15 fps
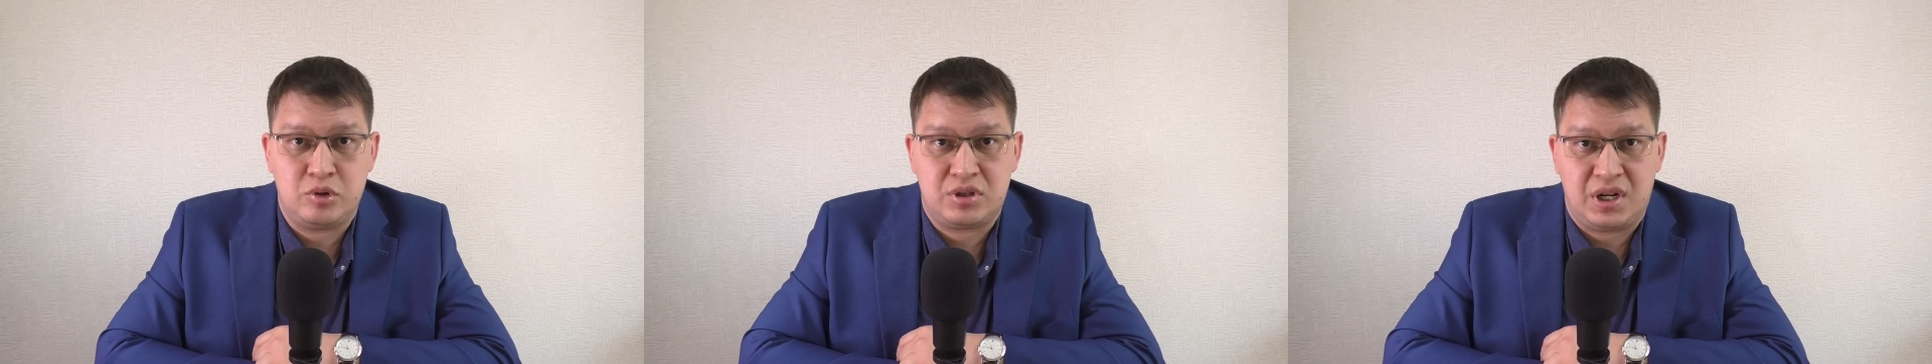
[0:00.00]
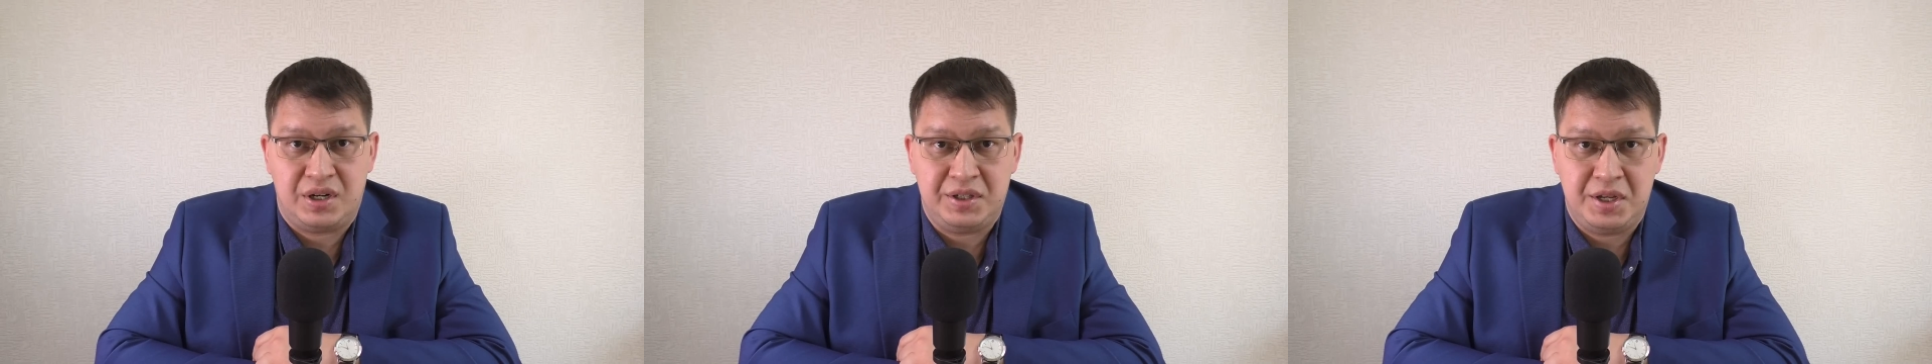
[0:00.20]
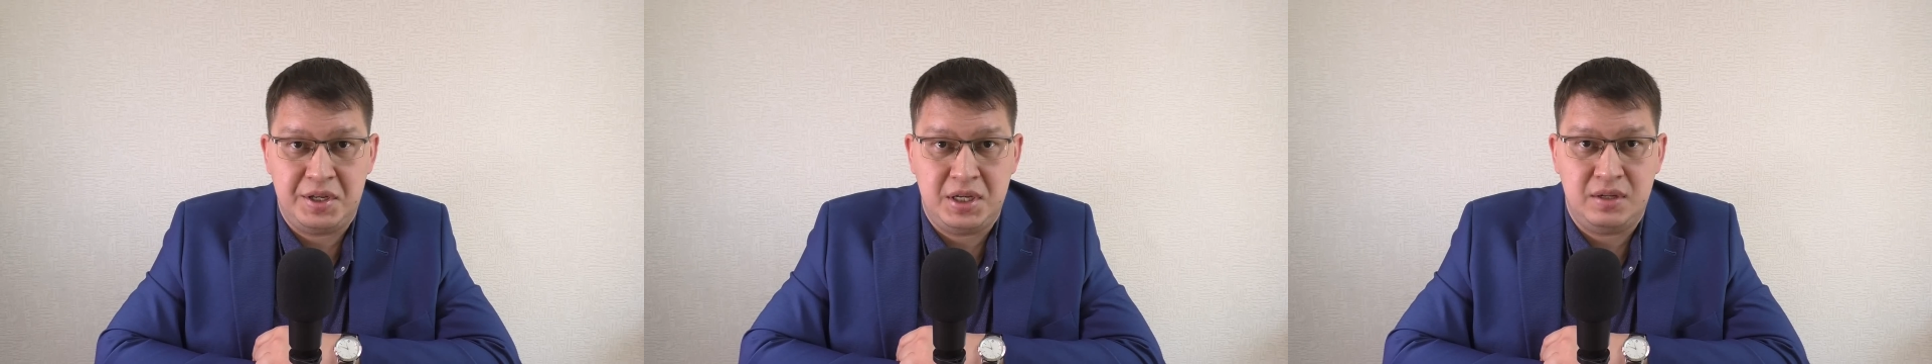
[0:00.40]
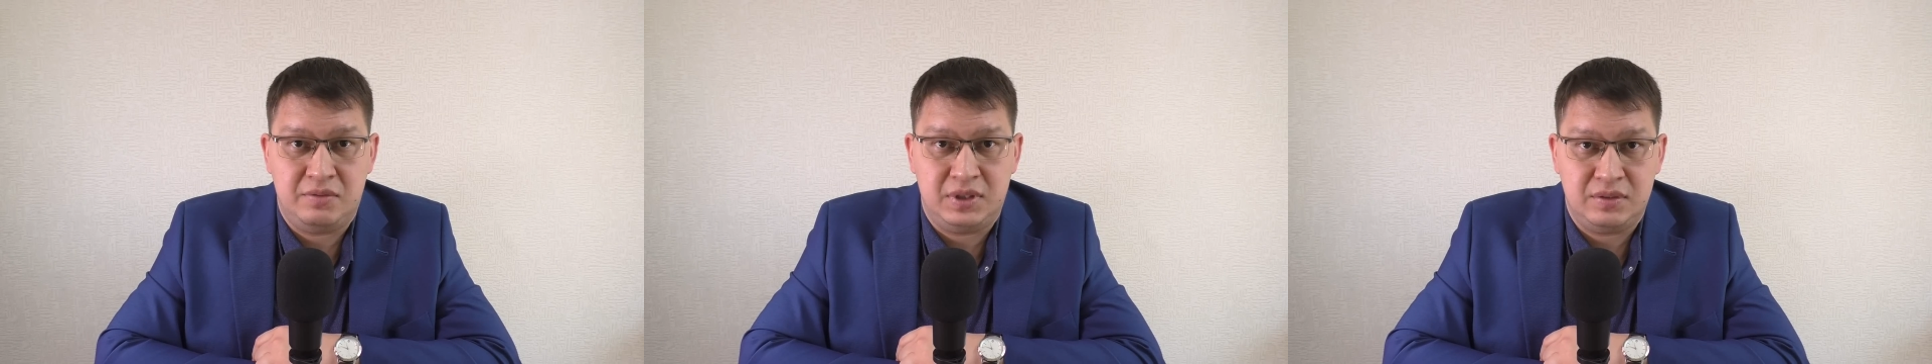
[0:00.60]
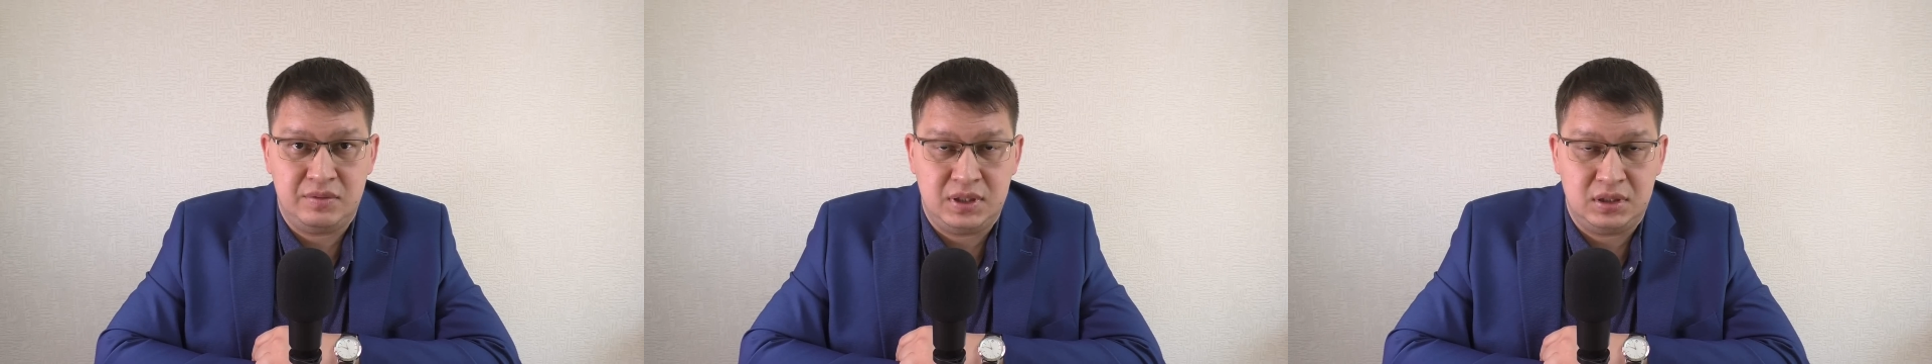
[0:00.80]
устранении
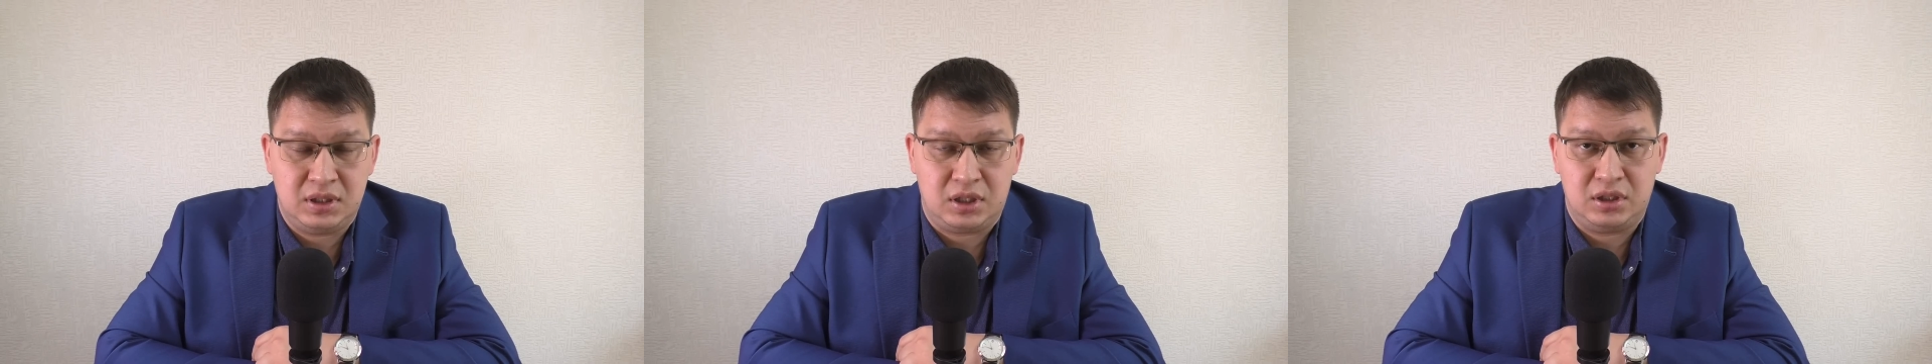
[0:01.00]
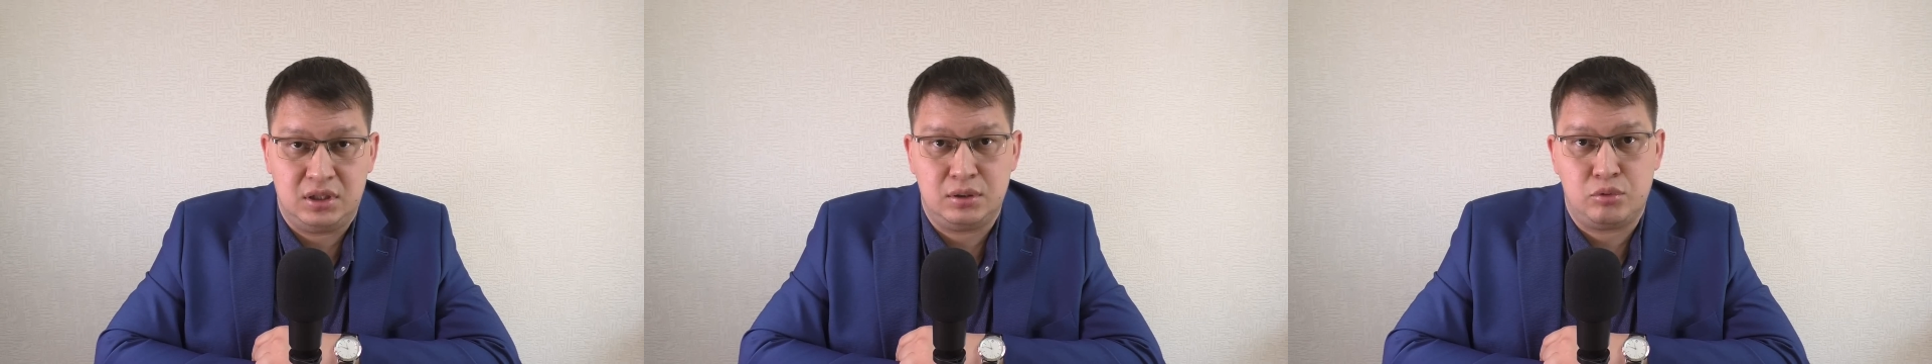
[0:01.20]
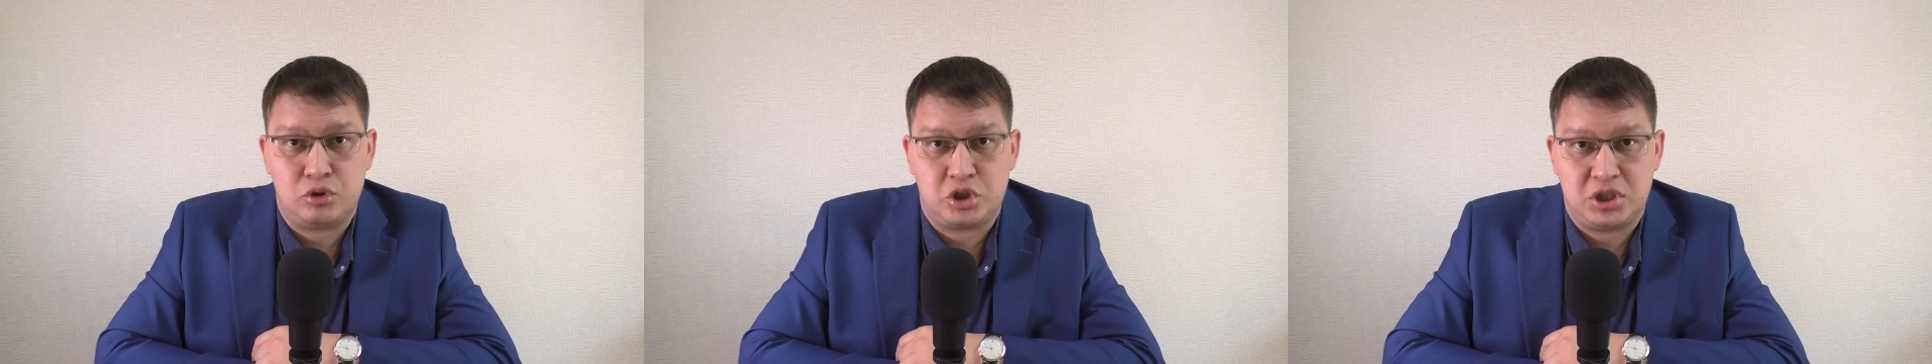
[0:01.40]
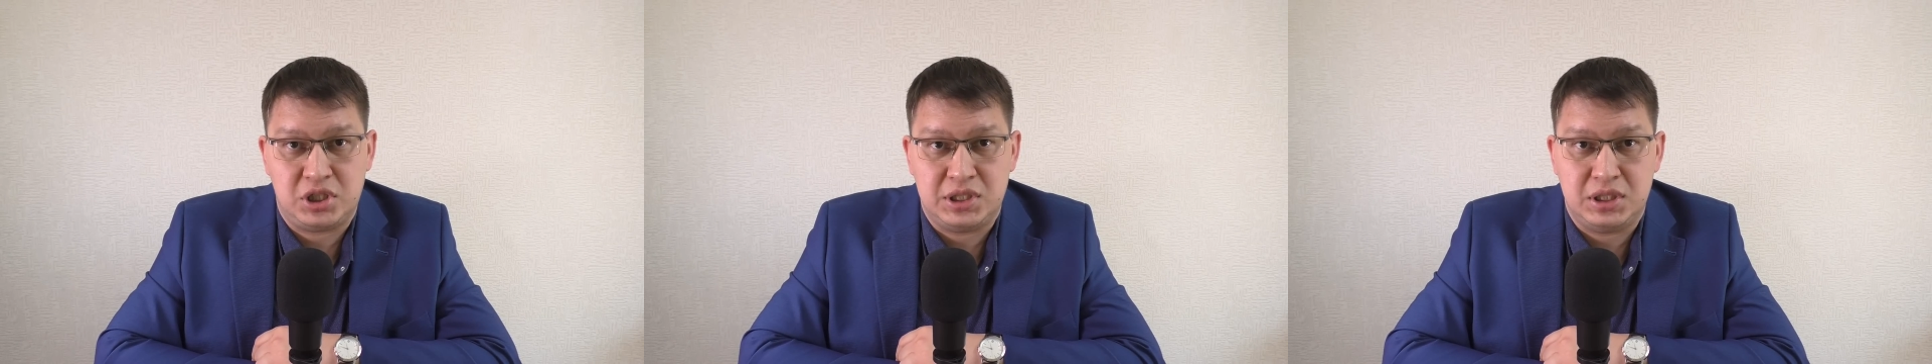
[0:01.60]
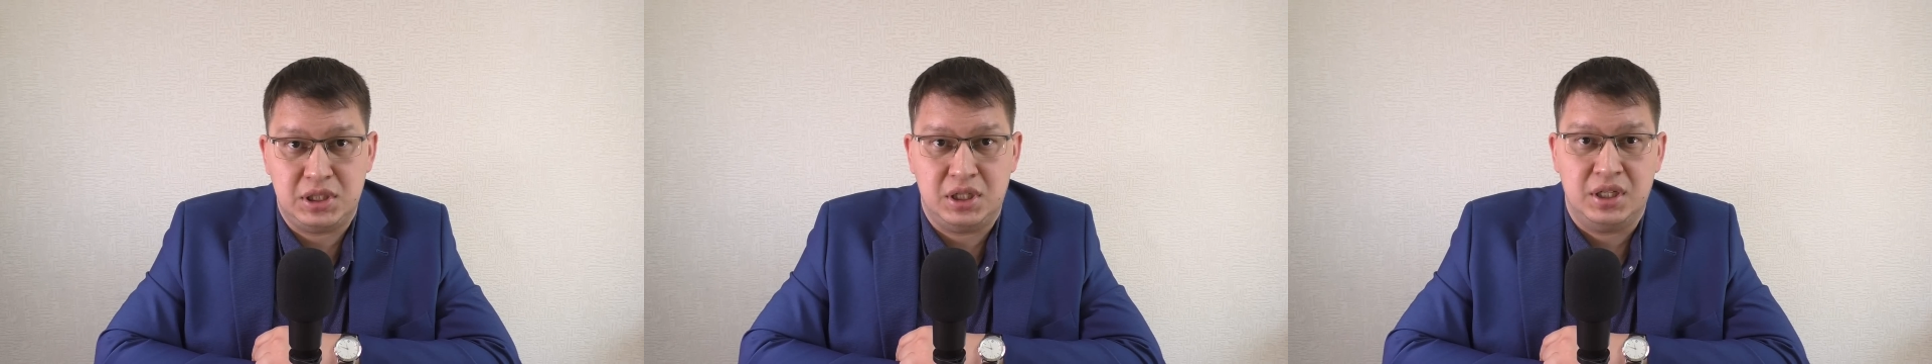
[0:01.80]
выявленных
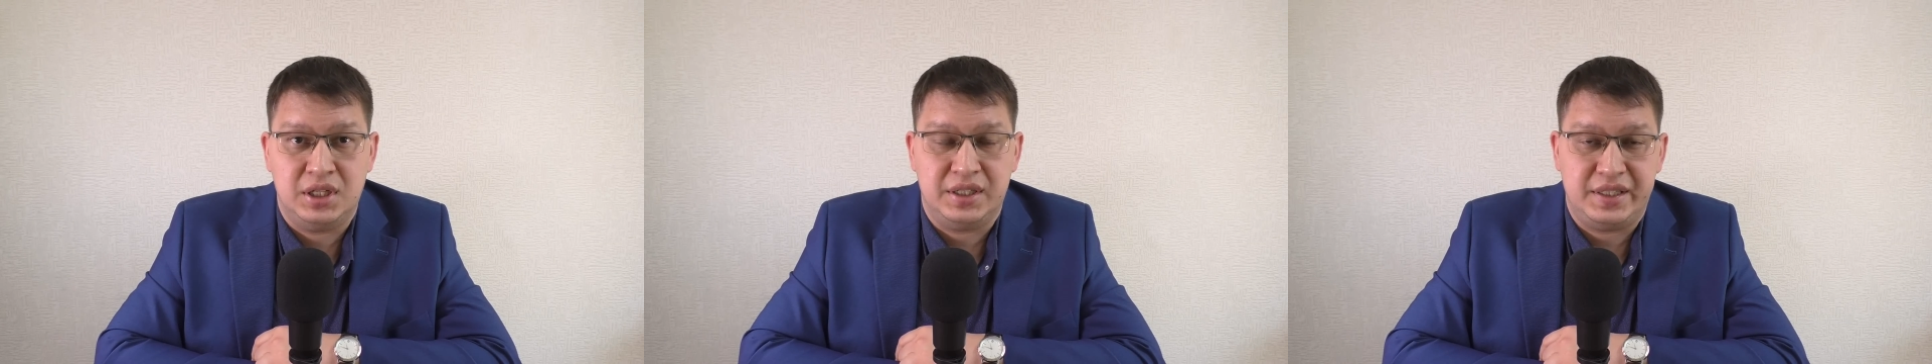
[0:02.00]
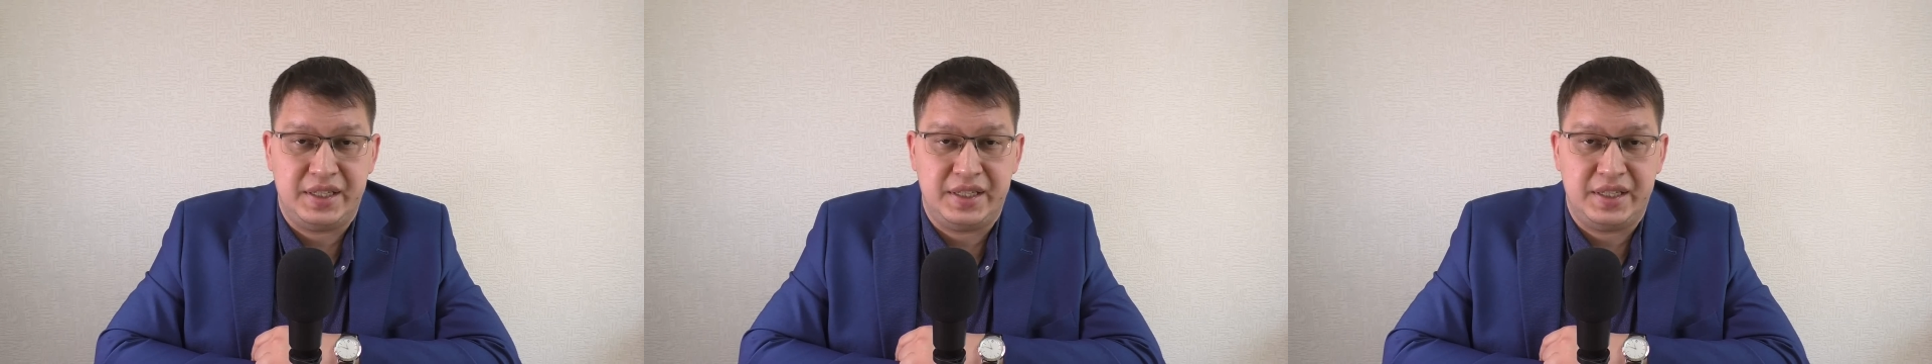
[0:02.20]
нарушений.